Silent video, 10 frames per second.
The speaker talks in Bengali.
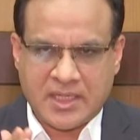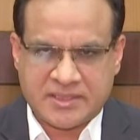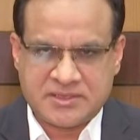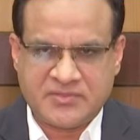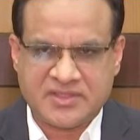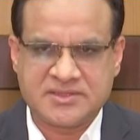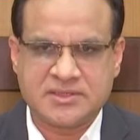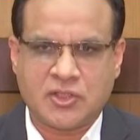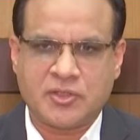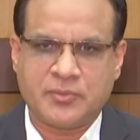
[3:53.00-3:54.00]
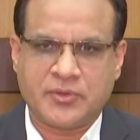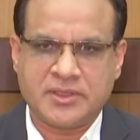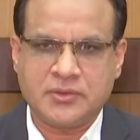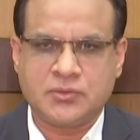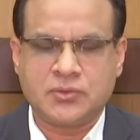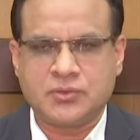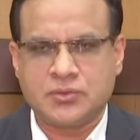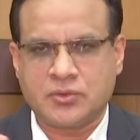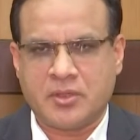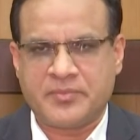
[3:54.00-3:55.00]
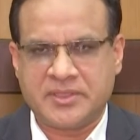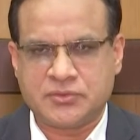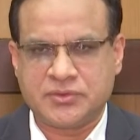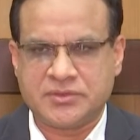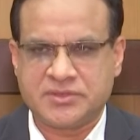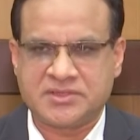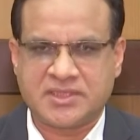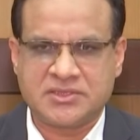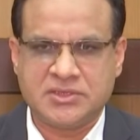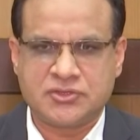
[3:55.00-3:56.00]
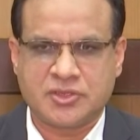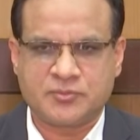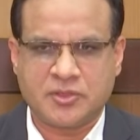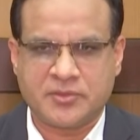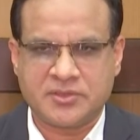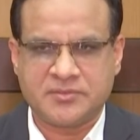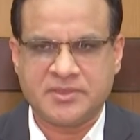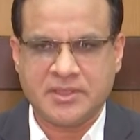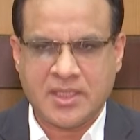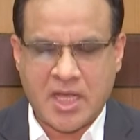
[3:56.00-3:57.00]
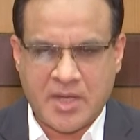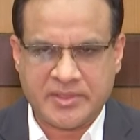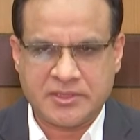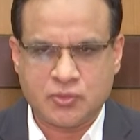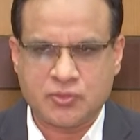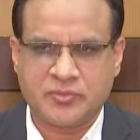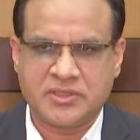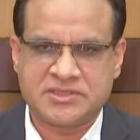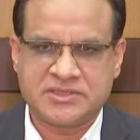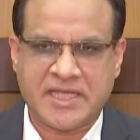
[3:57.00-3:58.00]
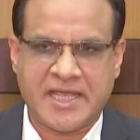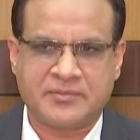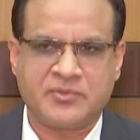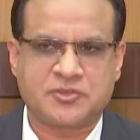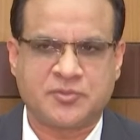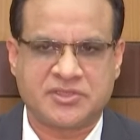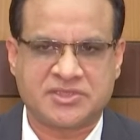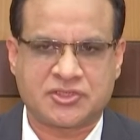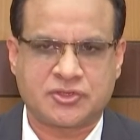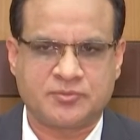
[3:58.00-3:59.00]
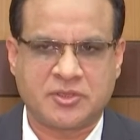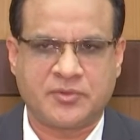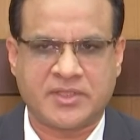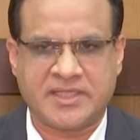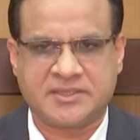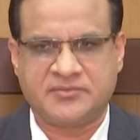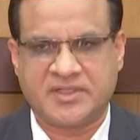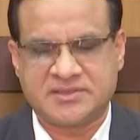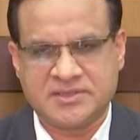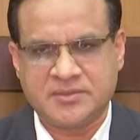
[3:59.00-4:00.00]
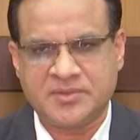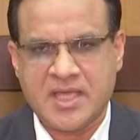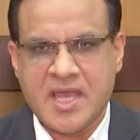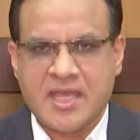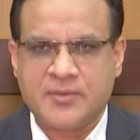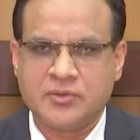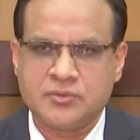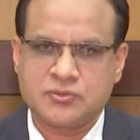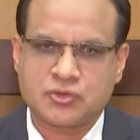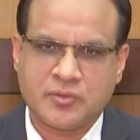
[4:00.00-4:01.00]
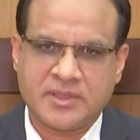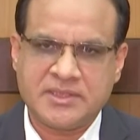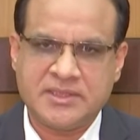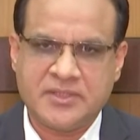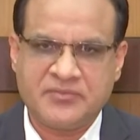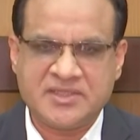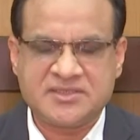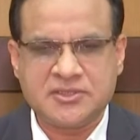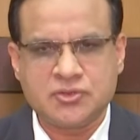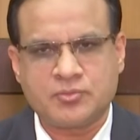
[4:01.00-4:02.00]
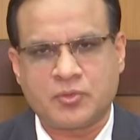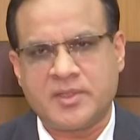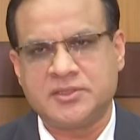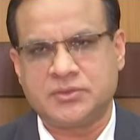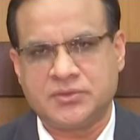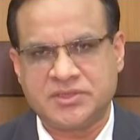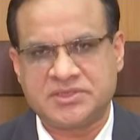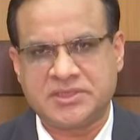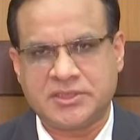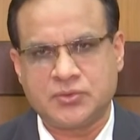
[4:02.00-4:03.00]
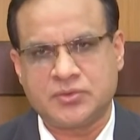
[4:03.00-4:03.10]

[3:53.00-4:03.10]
একটি ভ্যাকসিন দেওয়ার পরে কোনো কোনো কোম্পানি তৈরি করেছে তারা তিন সপ্তাহ পরে দিবে আবার কেউ কেউ বলেছে যে এক মাস পরে চার সপ্তাহ পরে আরেকটি ভ্যাকসিন দিবে এবং সবারই এফিকেসি কিন্তু প্রমাণিত হয়েছে কেউ